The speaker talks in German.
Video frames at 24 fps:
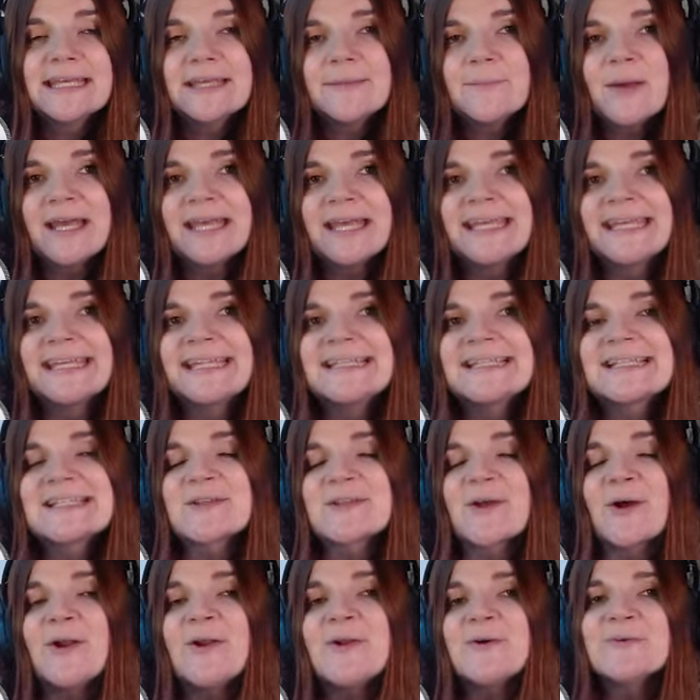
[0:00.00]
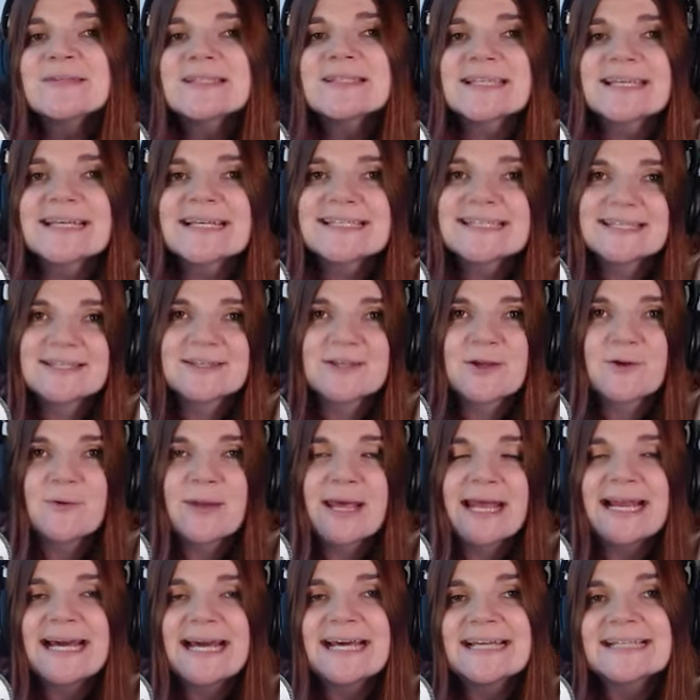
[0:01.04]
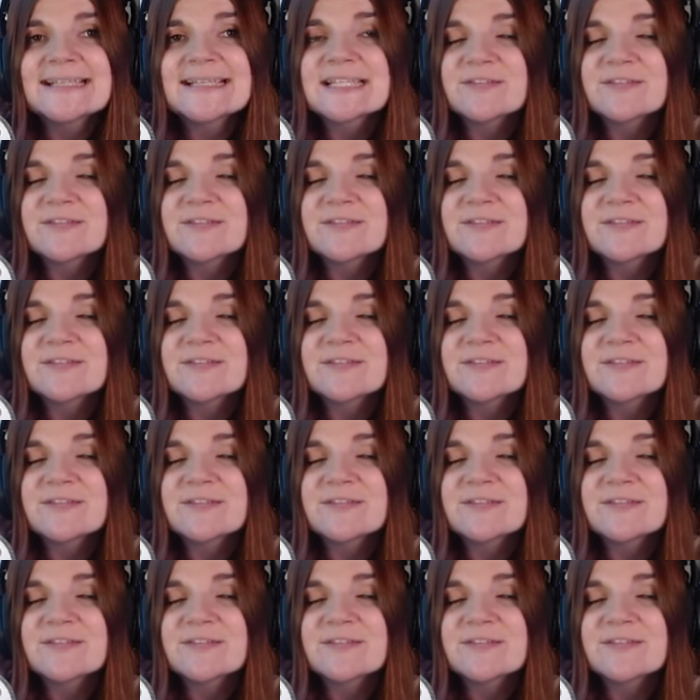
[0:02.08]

Immerhin soll unsere Cinderella